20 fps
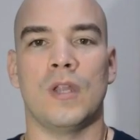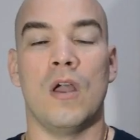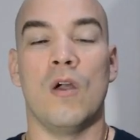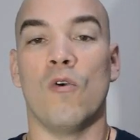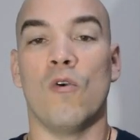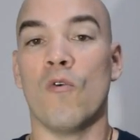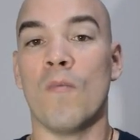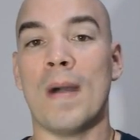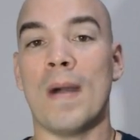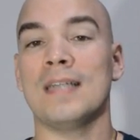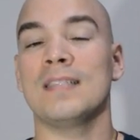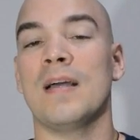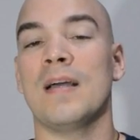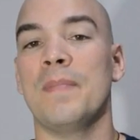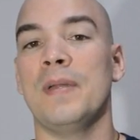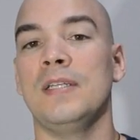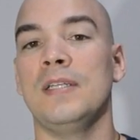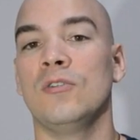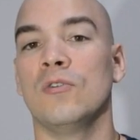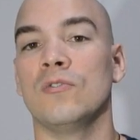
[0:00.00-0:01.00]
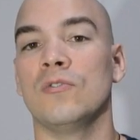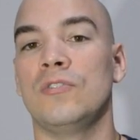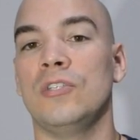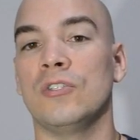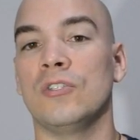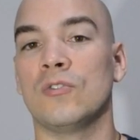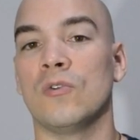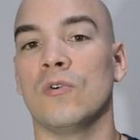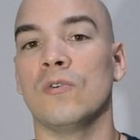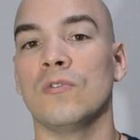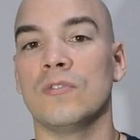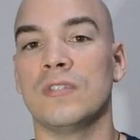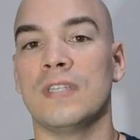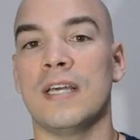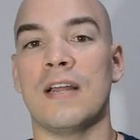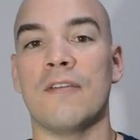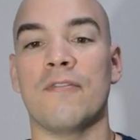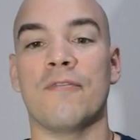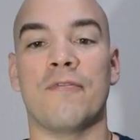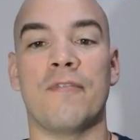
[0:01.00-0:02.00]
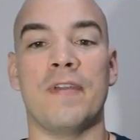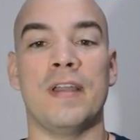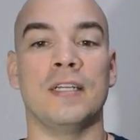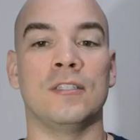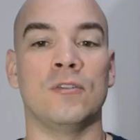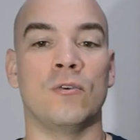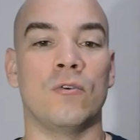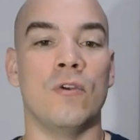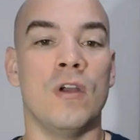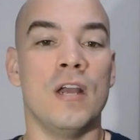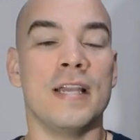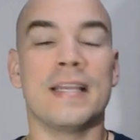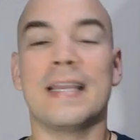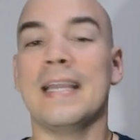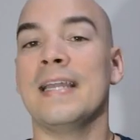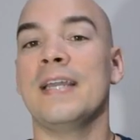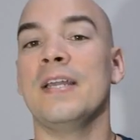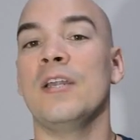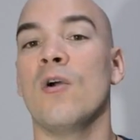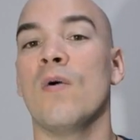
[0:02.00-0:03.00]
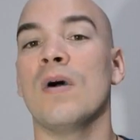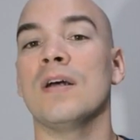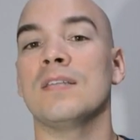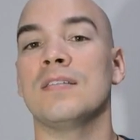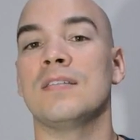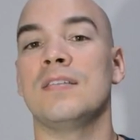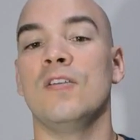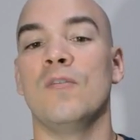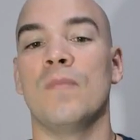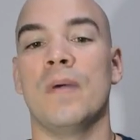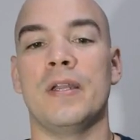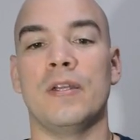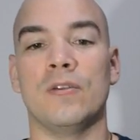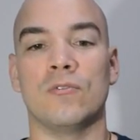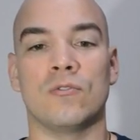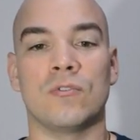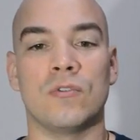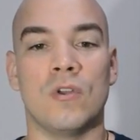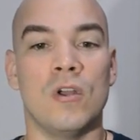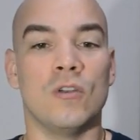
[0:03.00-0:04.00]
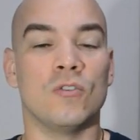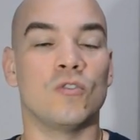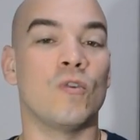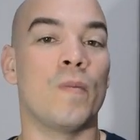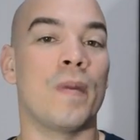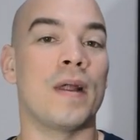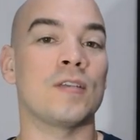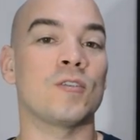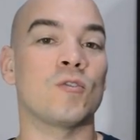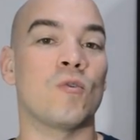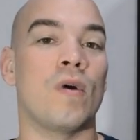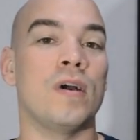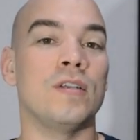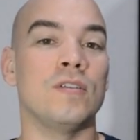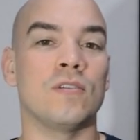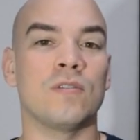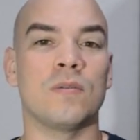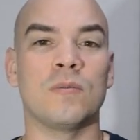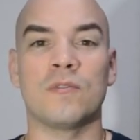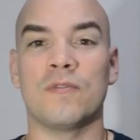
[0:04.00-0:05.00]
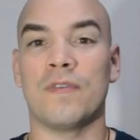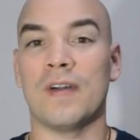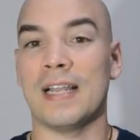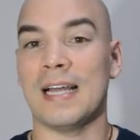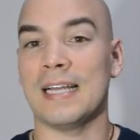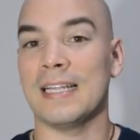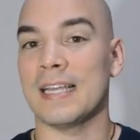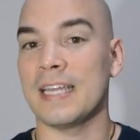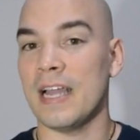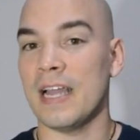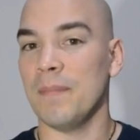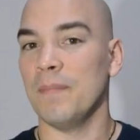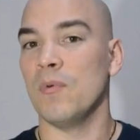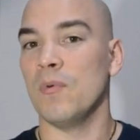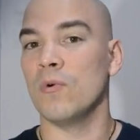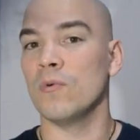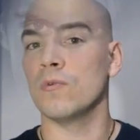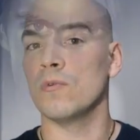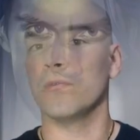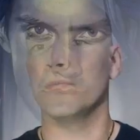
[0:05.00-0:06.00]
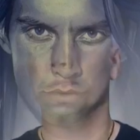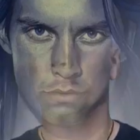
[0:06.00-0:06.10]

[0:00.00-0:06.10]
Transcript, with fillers: O mais habilidoso de todos era Fëanor, que criou as Silmarils, sobre as quais nós vamos falar daqui a pouco.